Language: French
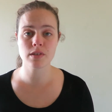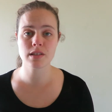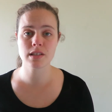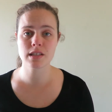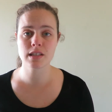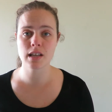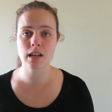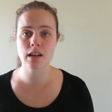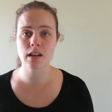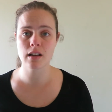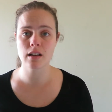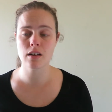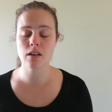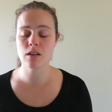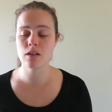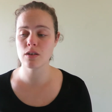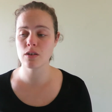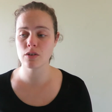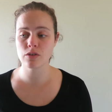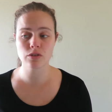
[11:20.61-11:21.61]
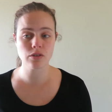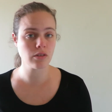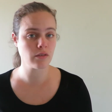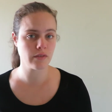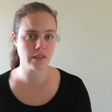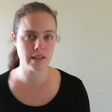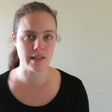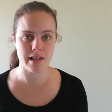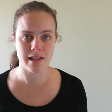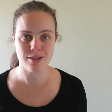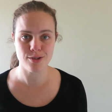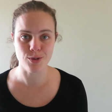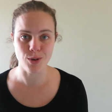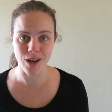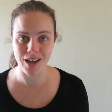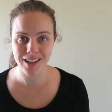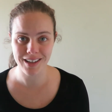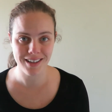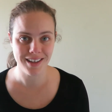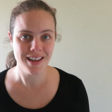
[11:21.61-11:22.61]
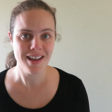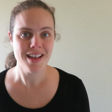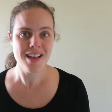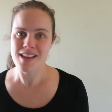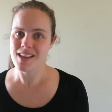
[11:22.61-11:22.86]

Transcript: ça leur donne envie de s'asseoir.